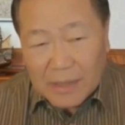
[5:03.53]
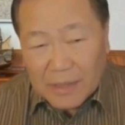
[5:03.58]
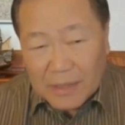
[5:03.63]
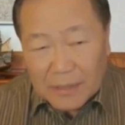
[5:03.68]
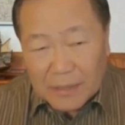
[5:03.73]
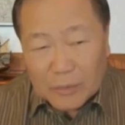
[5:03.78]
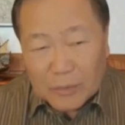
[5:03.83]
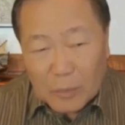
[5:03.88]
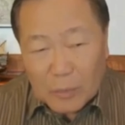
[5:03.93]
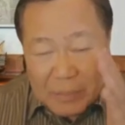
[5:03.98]

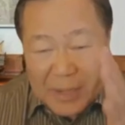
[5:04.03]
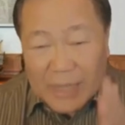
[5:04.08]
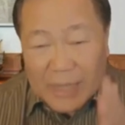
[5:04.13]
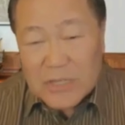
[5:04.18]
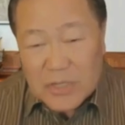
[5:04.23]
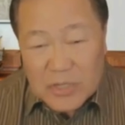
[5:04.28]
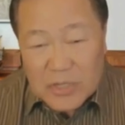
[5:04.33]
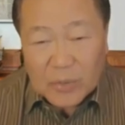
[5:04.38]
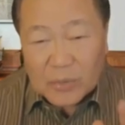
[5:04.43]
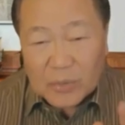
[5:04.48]
bless you,
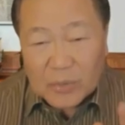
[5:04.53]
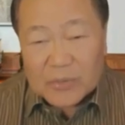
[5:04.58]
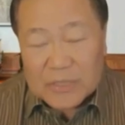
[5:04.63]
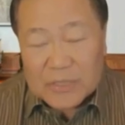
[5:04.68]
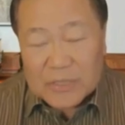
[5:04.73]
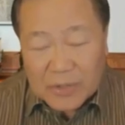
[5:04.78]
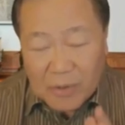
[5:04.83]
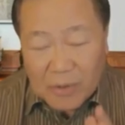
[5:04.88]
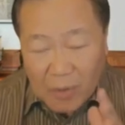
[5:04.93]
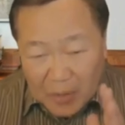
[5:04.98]
to say,
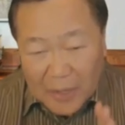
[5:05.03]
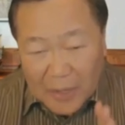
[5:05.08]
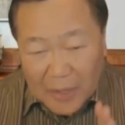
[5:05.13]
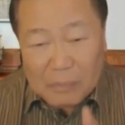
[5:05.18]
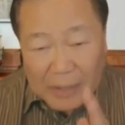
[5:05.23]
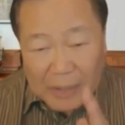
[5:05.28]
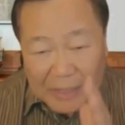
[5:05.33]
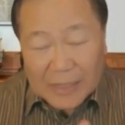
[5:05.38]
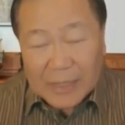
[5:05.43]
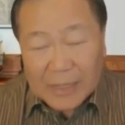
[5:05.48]
okay, pwede
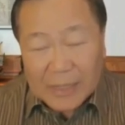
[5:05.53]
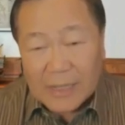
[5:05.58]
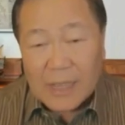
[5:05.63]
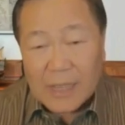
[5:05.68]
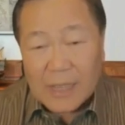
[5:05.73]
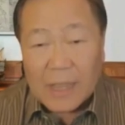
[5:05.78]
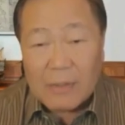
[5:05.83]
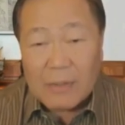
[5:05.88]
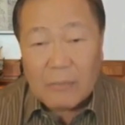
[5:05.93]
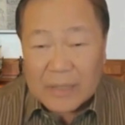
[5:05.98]
ka na, eh,
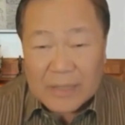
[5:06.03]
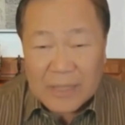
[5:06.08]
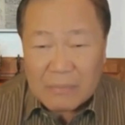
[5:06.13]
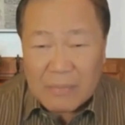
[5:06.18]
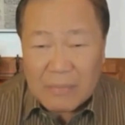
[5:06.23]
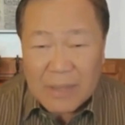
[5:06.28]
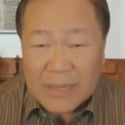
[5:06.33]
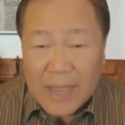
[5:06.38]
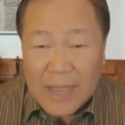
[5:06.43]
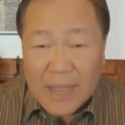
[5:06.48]
hindi
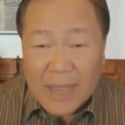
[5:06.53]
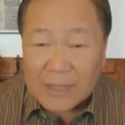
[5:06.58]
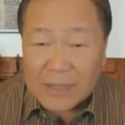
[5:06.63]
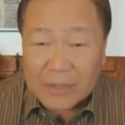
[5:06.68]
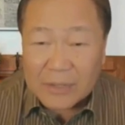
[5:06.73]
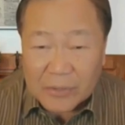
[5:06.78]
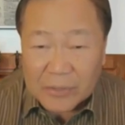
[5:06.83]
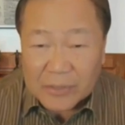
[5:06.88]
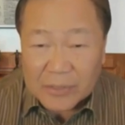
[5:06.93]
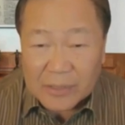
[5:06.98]
mangyari yon.
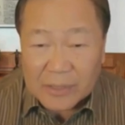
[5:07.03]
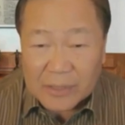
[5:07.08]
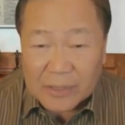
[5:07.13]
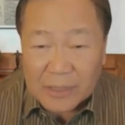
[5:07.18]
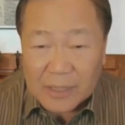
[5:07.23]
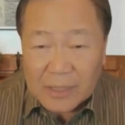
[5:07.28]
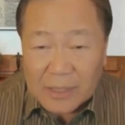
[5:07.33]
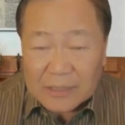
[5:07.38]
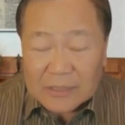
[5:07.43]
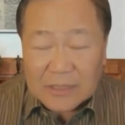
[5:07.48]

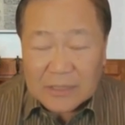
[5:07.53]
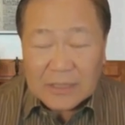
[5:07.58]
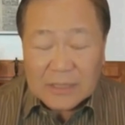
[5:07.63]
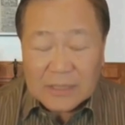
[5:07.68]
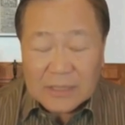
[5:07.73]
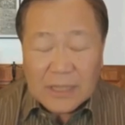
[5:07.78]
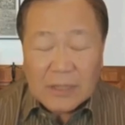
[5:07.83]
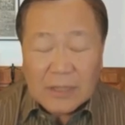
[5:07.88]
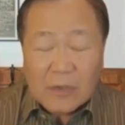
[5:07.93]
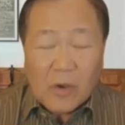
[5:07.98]
Si
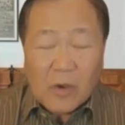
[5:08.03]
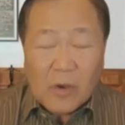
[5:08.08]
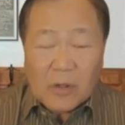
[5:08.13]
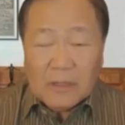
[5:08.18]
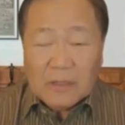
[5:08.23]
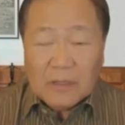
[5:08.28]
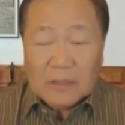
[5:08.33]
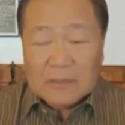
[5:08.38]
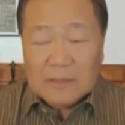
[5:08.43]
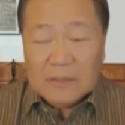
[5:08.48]
Digong,
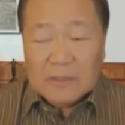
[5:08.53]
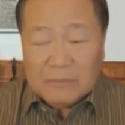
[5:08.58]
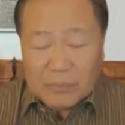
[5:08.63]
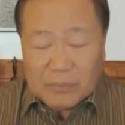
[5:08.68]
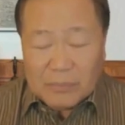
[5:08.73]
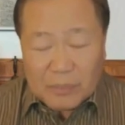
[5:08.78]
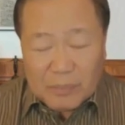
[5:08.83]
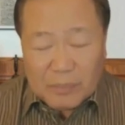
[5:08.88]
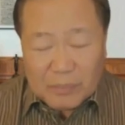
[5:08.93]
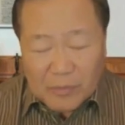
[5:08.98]

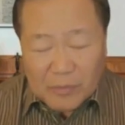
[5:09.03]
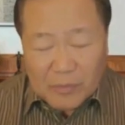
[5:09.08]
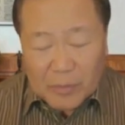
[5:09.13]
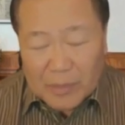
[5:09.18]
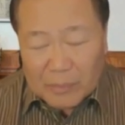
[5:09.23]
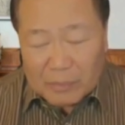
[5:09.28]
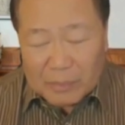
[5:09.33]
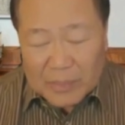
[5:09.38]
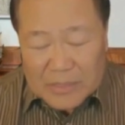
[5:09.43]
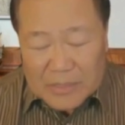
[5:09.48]
former
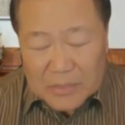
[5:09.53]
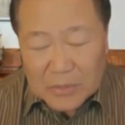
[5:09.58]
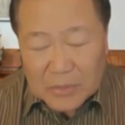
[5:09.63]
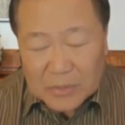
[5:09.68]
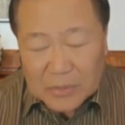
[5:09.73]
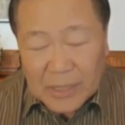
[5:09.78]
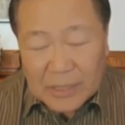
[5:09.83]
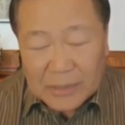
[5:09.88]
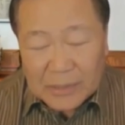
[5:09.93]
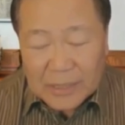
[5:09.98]
President
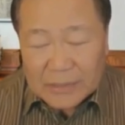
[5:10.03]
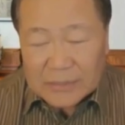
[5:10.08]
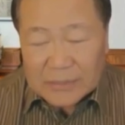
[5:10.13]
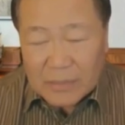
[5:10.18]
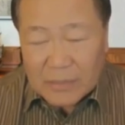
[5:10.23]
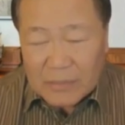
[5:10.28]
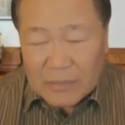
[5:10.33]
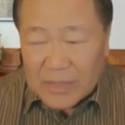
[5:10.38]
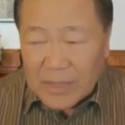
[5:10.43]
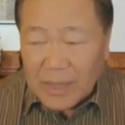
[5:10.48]
Duterte, sabi
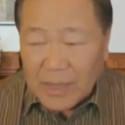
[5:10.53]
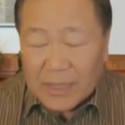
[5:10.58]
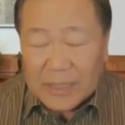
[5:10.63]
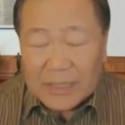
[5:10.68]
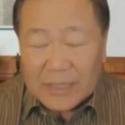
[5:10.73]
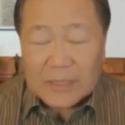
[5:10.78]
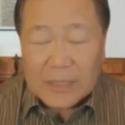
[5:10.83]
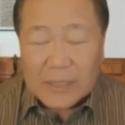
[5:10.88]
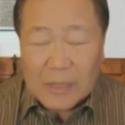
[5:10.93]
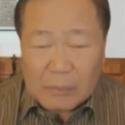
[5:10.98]
niya, hindi tayo
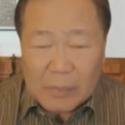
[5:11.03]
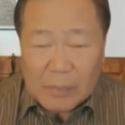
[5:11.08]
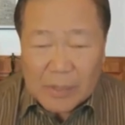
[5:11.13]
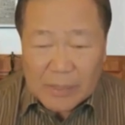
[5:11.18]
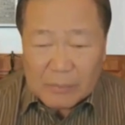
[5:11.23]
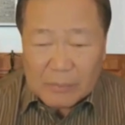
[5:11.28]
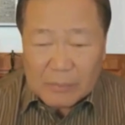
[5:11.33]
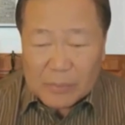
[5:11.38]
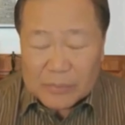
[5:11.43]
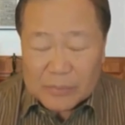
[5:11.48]
pwede
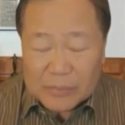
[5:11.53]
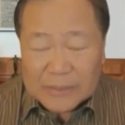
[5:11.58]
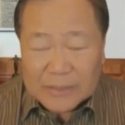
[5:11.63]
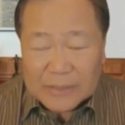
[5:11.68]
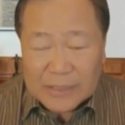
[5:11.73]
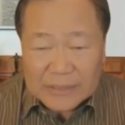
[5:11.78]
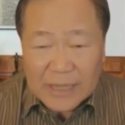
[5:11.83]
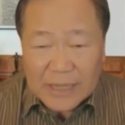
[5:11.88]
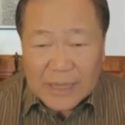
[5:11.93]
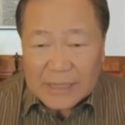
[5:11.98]
pumunta
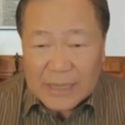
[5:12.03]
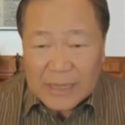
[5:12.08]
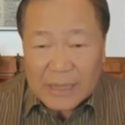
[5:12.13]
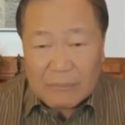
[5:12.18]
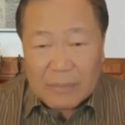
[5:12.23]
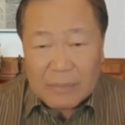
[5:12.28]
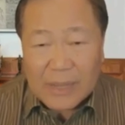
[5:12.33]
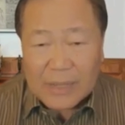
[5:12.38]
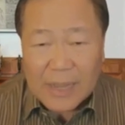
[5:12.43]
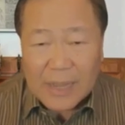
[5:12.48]
dyan dahil
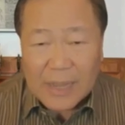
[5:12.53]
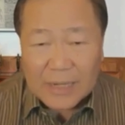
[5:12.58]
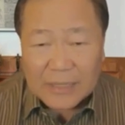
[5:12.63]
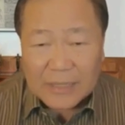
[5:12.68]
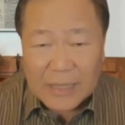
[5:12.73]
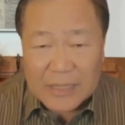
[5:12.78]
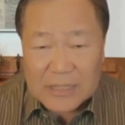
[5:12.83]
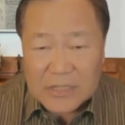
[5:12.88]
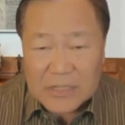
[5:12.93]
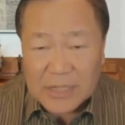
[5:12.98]
magagalit ang
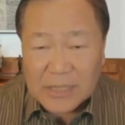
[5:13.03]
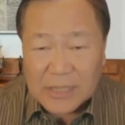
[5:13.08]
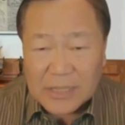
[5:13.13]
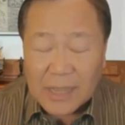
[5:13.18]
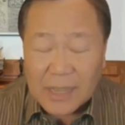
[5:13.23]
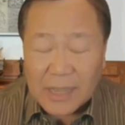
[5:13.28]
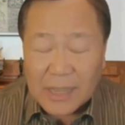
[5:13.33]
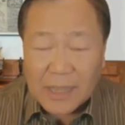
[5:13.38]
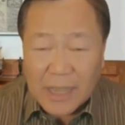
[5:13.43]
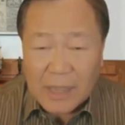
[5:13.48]
China.
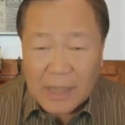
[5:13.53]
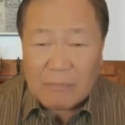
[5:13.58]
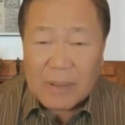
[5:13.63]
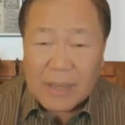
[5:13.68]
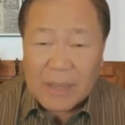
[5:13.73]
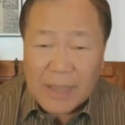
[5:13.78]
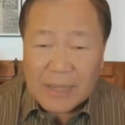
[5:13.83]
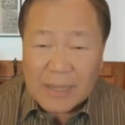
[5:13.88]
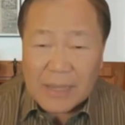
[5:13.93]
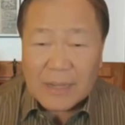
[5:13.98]
Eh pag
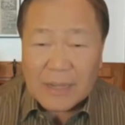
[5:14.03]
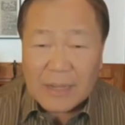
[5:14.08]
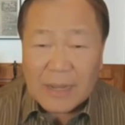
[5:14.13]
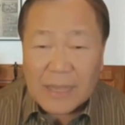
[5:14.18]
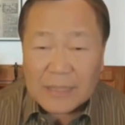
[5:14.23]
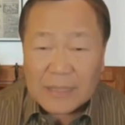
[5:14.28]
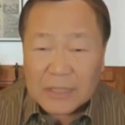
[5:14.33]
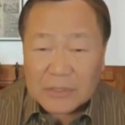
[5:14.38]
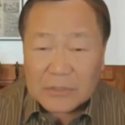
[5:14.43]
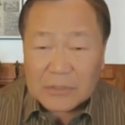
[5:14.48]
ganyan ang
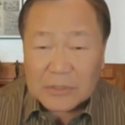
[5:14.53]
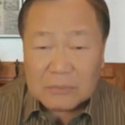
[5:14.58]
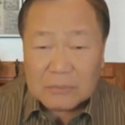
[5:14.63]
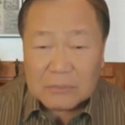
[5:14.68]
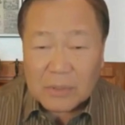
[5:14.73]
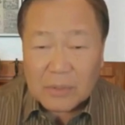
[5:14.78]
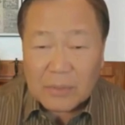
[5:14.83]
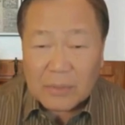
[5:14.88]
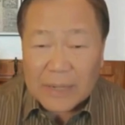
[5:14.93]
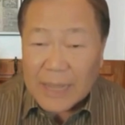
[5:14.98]
attitude mo,
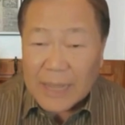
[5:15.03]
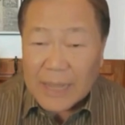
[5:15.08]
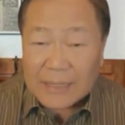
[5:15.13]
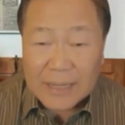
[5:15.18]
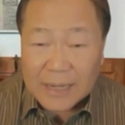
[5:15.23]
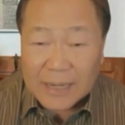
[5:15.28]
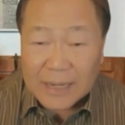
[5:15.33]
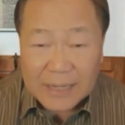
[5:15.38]
wala talaga.